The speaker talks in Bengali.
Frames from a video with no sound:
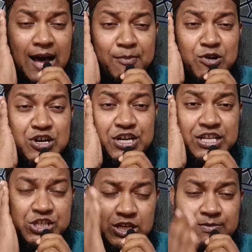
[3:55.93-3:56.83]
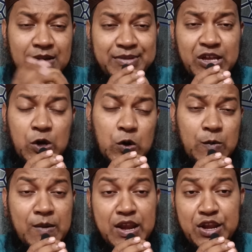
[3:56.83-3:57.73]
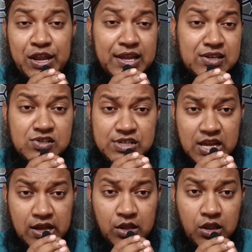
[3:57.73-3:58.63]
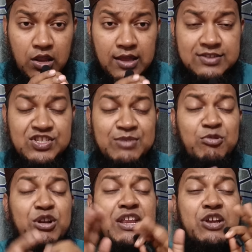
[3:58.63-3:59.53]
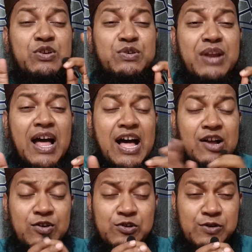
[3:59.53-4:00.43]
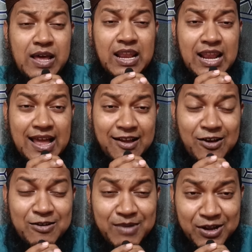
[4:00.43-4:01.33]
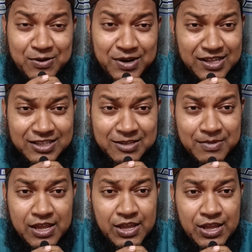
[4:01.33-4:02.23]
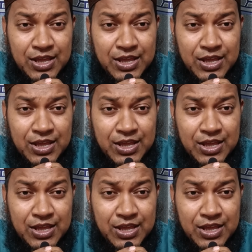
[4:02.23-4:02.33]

আমলটি সেভাবে করবেন ইনশা আল্লাহ জীবনের গুণাগুলো আল্লাহ ক্ষমা করে দিবে